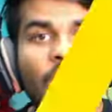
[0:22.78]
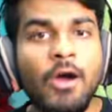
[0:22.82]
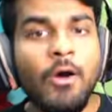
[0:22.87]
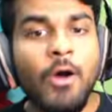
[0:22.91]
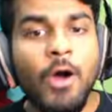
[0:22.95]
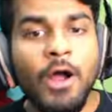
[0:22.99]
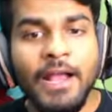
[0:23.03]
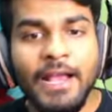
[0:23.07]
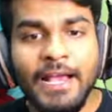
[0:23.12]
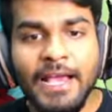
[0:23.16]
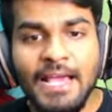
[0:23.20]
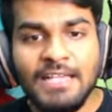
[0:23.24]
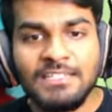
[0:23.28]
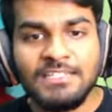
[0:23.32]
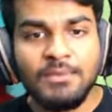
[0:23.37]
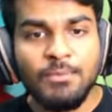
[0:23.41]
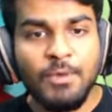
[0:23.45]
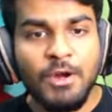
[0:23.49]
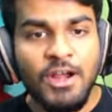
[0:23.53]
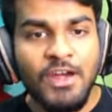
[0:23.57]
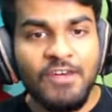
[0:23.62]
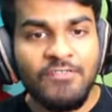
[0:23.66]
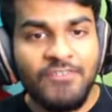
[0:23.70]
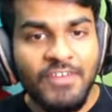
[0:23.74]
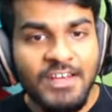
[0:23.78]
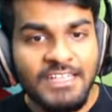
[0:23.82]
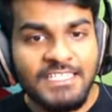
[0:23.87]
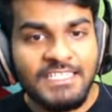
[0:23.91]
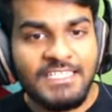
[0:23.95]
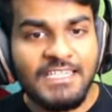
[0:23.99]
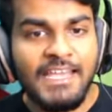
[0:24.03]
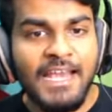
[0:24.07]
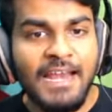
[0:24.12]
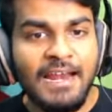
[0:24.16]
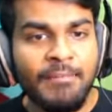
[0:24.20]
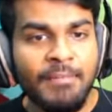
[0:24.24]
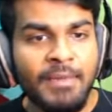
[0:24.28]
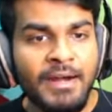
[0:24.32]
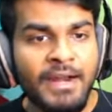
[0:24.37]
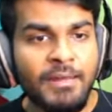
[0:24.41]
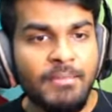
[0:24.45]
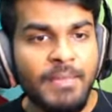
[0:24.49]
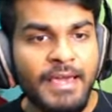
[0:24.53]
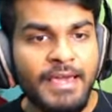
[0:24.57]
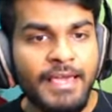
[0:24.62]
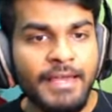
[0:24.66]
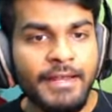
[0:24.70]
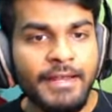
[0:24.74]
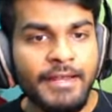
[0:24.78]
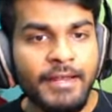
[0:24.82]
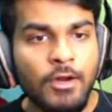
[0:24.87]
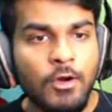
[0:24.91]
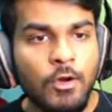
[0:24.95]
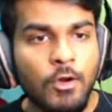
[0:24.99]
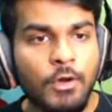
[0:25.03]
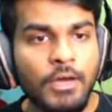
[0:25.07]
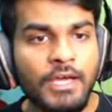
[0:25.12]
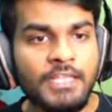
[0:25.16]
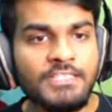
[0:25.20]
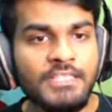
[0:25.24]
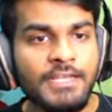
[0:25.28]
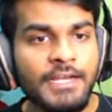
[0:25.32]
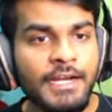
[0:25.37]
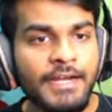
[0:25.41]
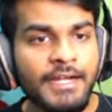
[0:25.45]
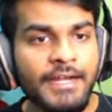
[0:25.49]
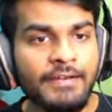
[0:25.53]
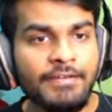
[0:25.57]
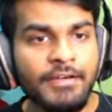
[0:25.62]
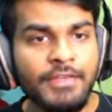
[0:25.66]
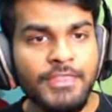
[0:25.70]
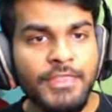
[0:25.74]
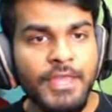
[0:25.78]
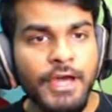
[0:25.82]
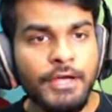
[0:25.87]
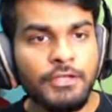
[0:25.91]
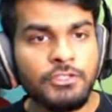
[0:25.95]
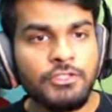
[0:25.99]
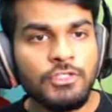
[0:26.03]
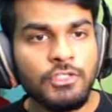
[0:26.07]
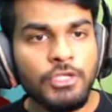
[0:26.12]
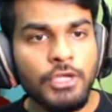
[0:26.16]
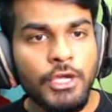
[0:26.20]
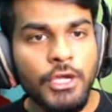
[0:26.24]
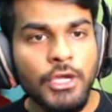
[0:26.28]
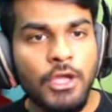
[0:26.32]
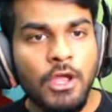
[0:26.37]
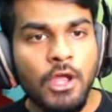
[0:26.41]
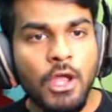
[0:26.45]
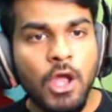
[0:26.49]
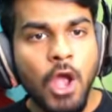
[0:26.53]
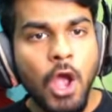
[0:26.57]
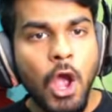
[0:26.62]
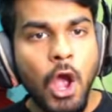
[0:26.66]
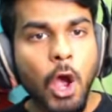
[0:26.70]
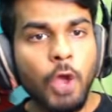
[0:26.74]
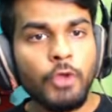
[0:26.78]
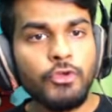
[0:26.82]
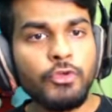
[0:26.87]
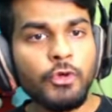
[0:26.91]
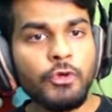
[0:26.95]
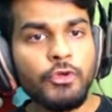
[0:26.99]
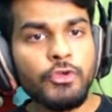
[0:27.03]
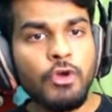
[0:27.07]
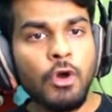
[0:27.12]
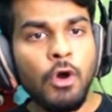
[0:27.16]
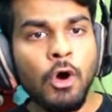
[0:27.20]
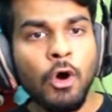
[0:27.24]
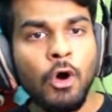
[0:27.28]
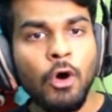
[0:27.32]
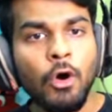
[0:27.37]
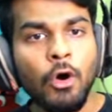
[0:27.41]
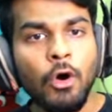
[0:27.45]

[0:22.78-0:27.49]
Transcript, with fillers: ஓகே கேஸ் நம்மளோட ஃபர்ஸ்ட் எலமெண்டல் பைக் இருக்கிற லொக்கேஷன் கிட்ட வந்தாச்சு ஐயோ